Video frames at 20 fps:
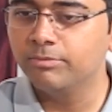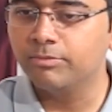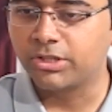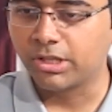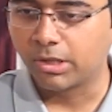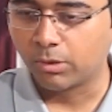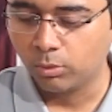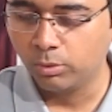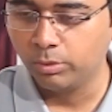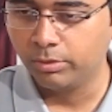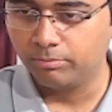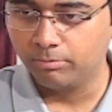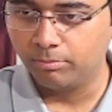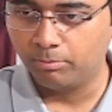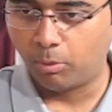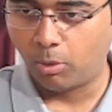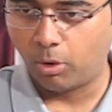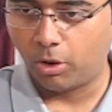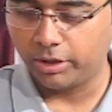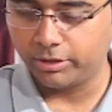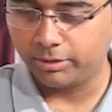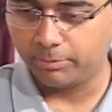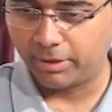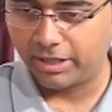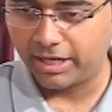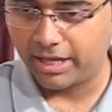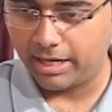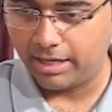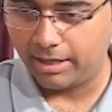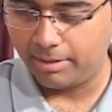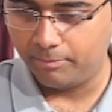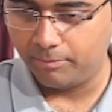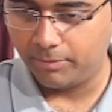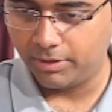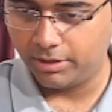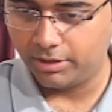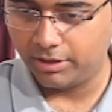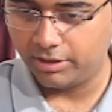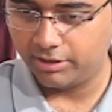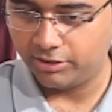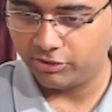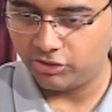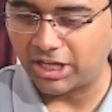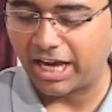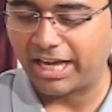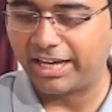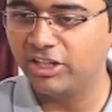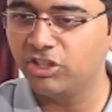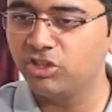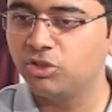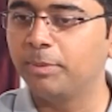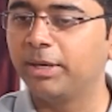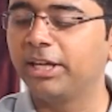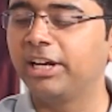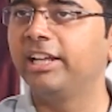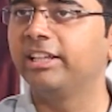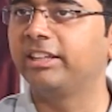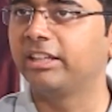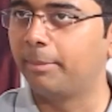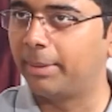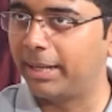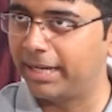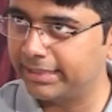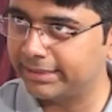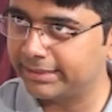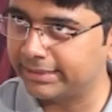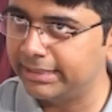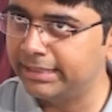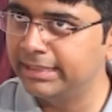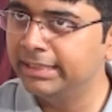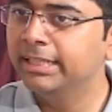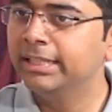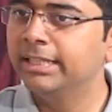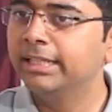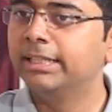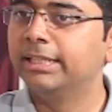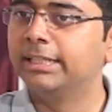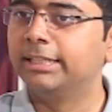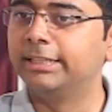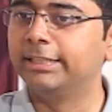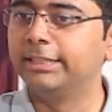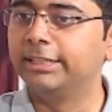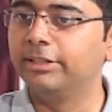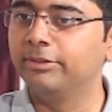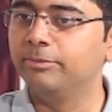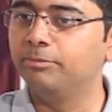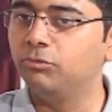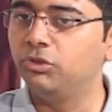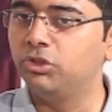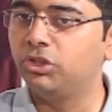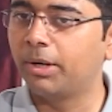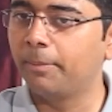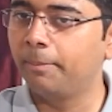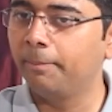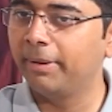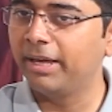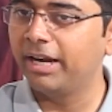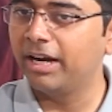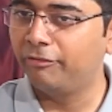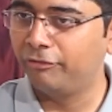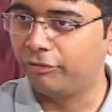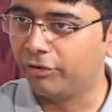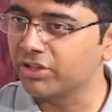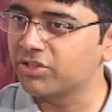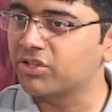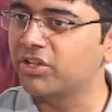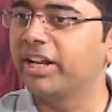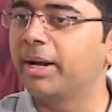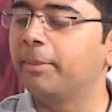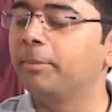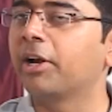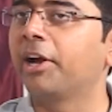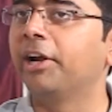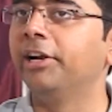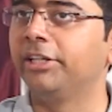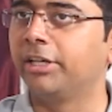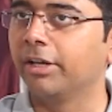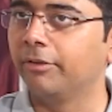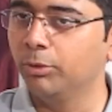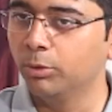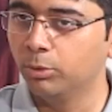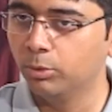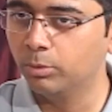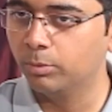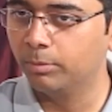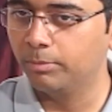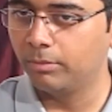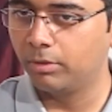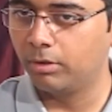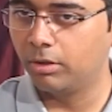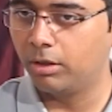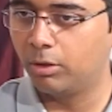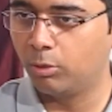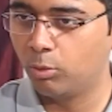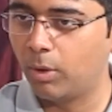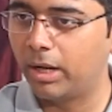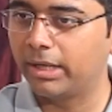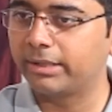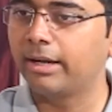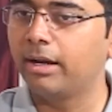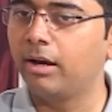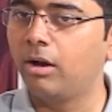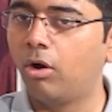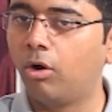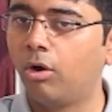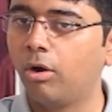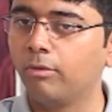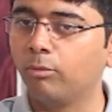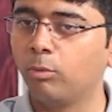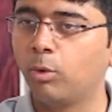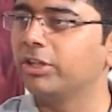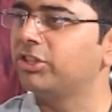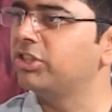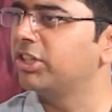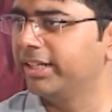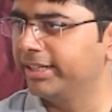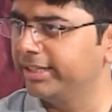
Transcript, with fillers: ज़रूर बहुत बड़ा चैलेंज uh, मेरे लिए तब आया था uh, जब मेरा फर्स्ट अटैम्प्ट का इंटरव्यू हुआ था और वो अच्छा